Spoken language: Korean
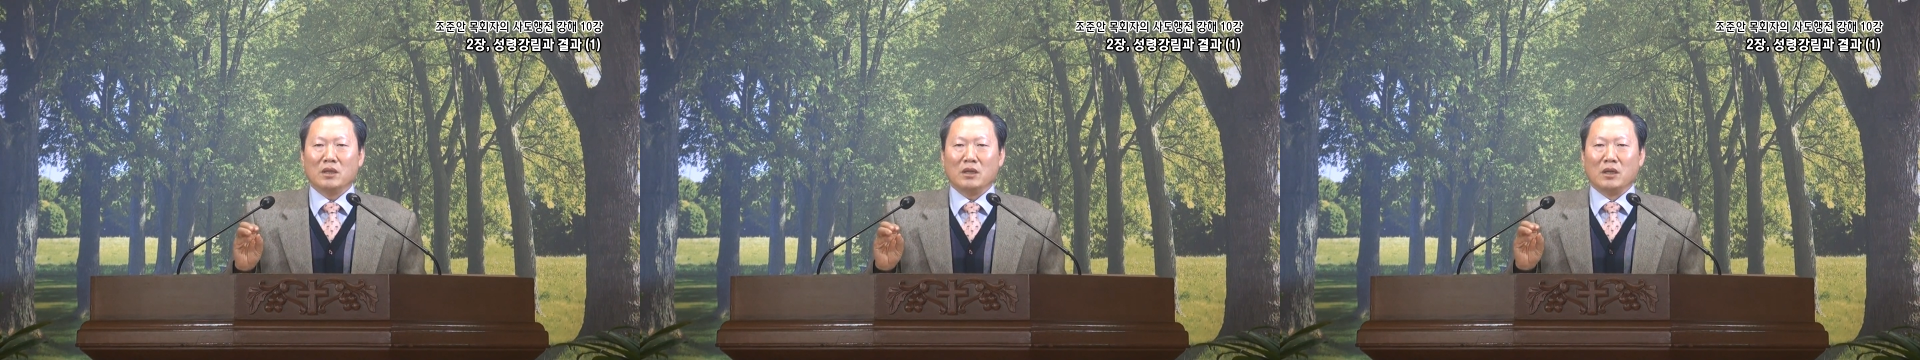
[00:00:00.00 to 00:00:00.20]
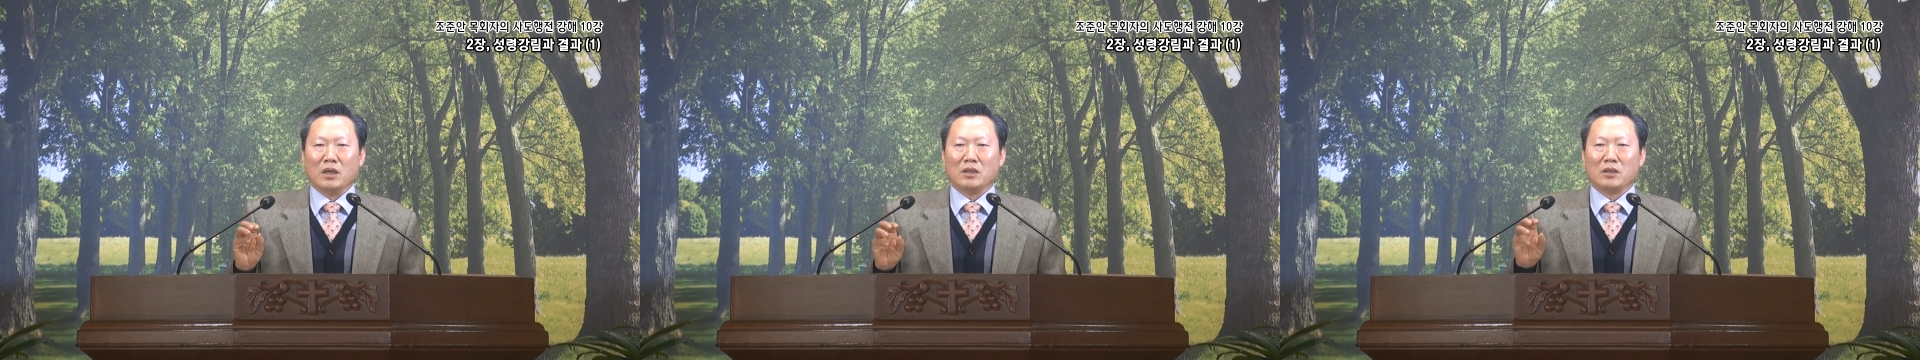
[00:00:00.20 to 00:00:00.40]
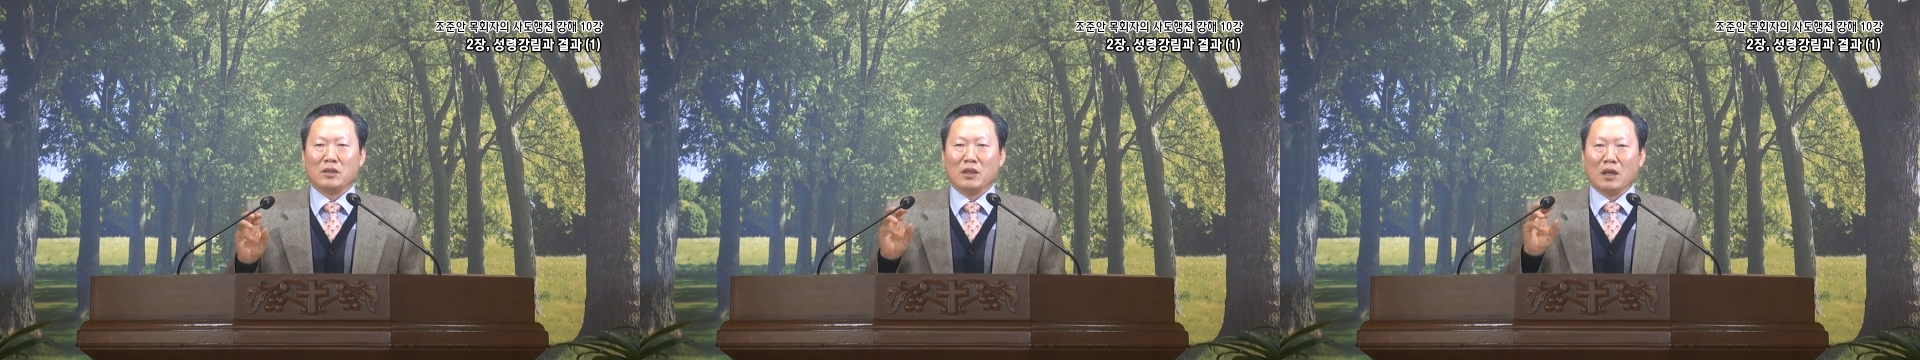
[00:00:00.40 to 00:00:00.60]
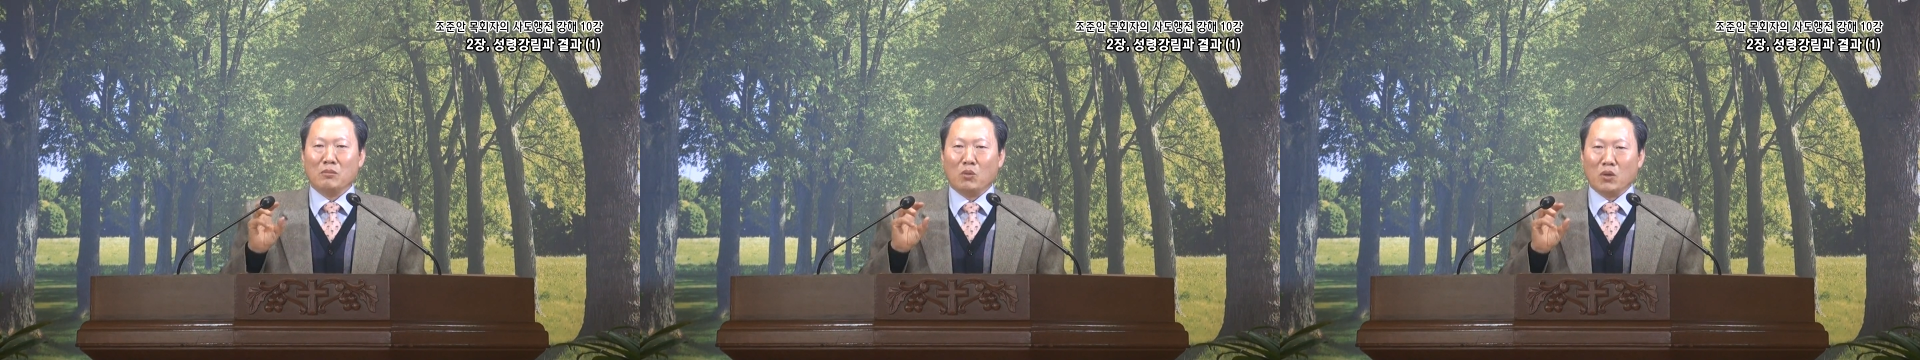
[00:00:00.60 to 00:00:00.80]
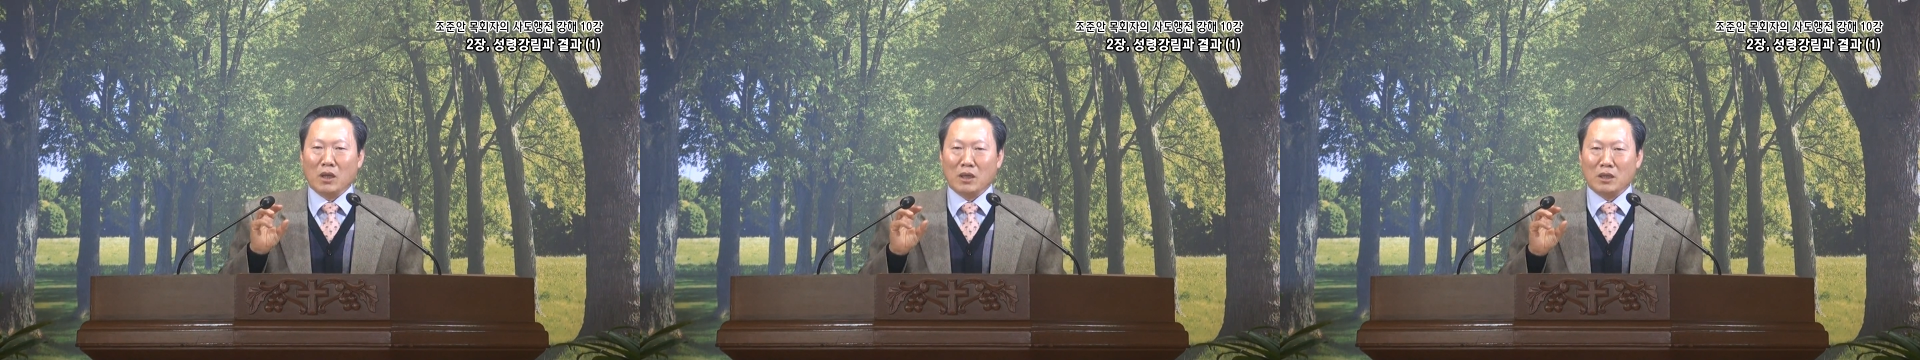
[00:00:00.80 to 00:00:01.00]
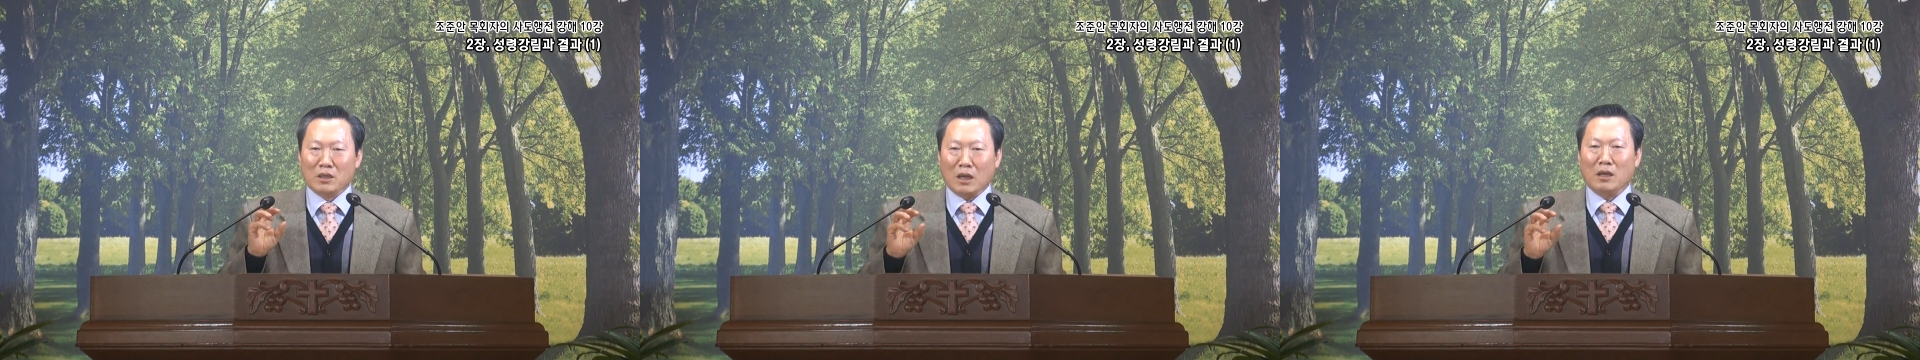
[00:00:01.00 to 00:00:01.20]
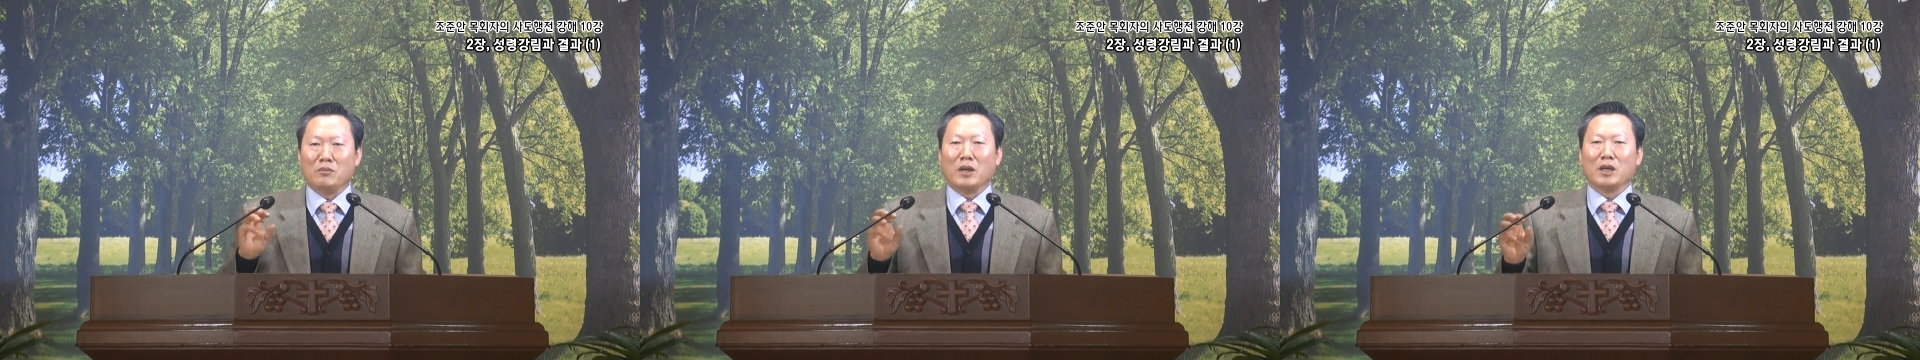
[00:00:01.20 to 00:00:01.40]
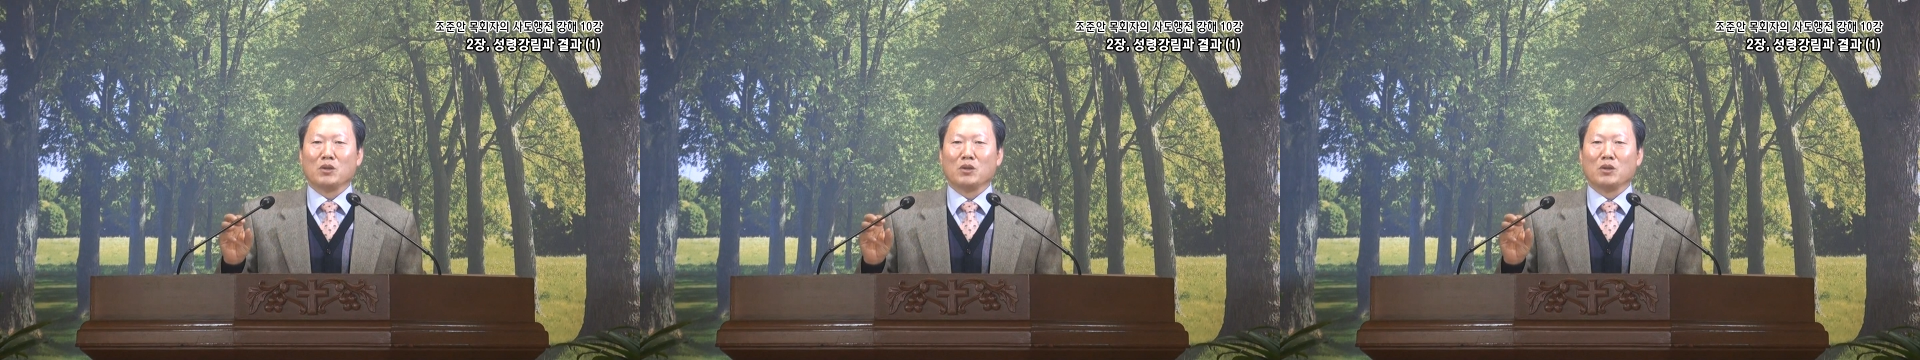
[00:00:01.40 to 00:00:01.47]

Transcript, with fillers: 얘들은 내 모양을 닮아